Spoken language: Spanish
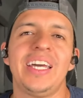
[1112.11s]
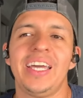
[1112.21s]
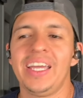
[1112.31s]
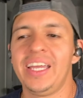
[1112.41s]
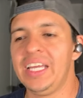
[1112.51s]

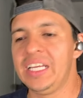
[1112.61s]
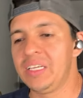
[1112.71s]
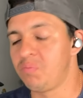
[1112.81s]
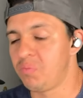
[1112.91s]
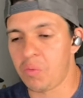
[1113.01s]

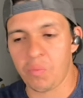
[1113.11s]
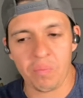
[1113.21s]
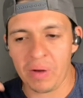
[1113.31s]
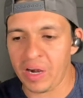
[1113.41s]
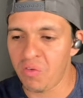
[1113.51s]
Eh,
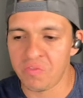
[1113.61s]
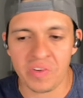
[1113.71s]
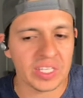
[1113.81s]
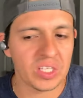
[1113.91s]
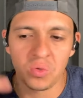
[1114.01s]
para un
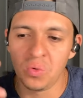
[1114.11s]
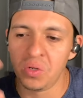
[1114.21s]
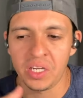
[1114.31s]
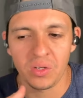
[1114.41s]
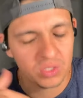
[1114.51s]
fan de
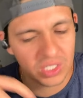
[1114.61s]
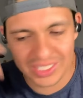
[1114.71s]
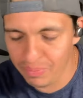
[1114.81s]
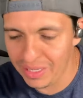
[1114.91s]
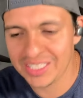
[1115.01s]
Tool que no se
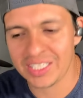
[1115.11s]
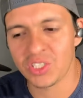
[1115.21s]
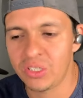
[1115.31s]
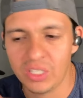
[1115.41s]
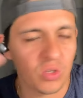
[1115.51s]
sepa las
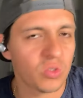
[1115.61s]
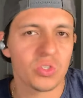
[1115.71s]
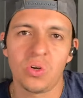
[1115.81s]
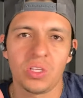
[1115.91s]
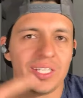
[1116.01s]
canciones, los
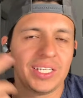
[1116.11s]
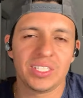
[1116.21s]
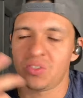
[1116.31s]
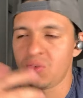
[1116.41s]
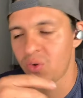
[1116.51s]

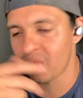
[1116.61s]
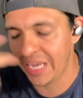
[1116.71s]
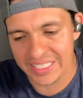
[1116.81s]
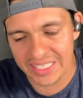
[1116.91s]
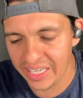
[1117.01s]
cortes o lo
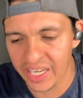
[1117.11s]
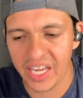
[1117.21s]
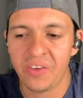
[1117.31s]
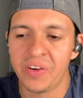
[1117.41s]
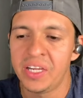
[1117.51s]
que hace Danny
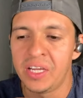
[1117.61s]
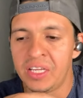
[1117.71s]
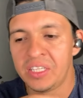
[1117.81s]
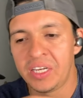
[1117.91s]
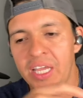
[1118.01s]
Carey,
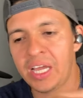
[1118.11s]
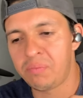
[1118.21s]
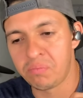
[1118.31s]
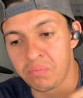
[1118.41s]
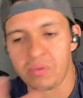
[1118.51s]
diría
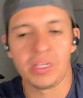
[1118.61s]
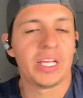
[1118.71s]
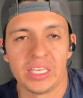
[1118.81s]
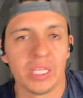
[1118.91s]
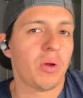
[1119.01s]

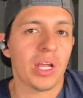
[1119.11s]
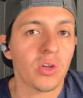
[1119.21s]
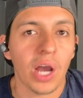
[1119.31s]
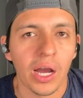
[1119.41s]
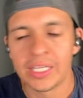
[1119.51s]
el tipo la toca.